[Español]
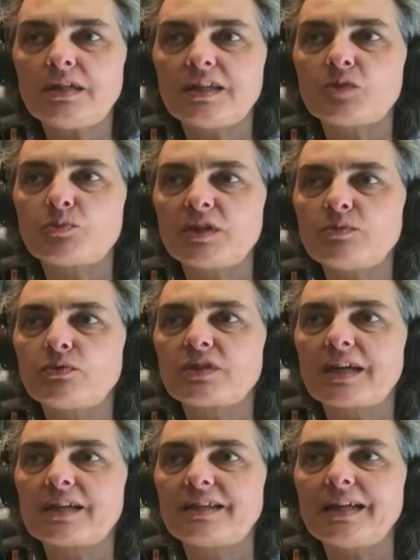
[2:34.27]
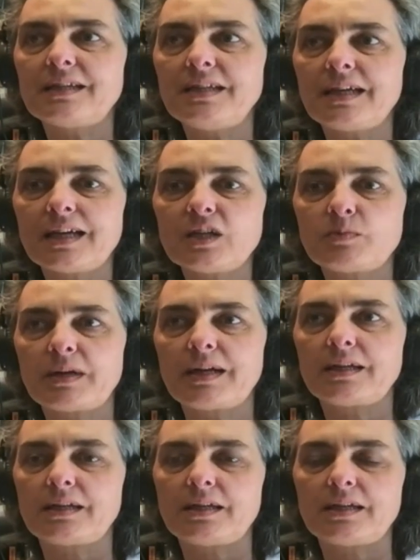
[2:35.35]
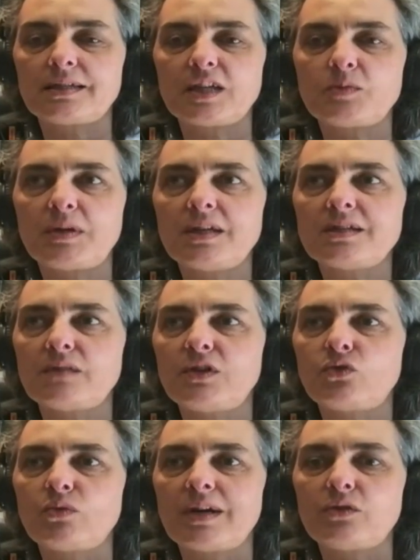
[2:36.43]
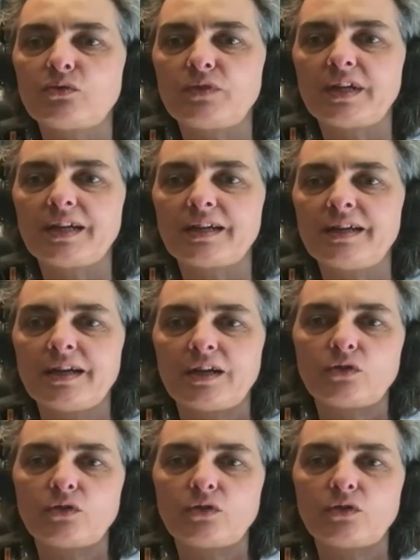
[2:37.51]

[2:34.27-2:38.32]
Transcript: y después buscar técnicas para que esta experiencia virtual tuviera